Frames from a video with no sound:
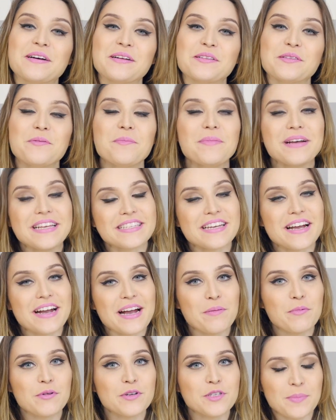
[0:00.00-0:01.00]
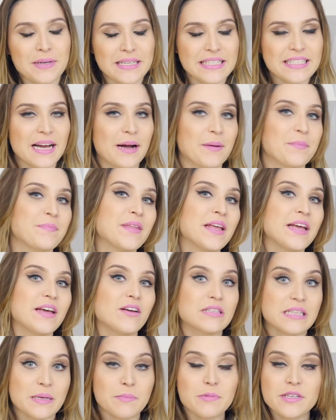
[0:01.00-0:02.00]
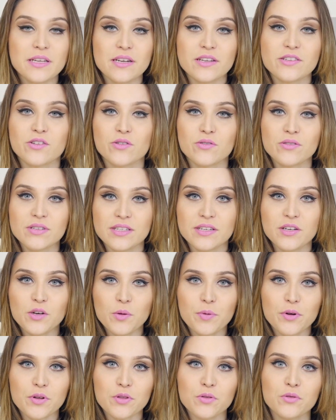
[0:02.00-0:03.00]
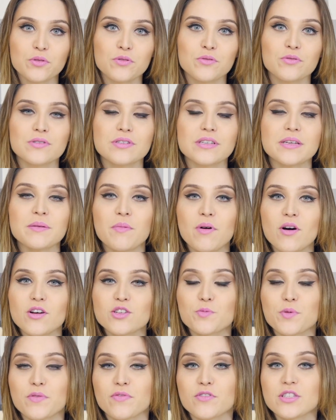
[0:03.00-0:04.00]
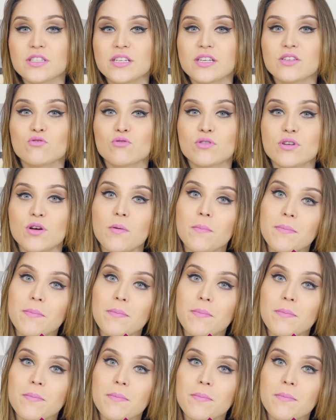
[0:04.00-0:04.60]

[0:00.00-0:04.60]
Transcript: do mês que acabou de passar. Eu sempre seleciono cinco produtos e mostro para vocês o que eu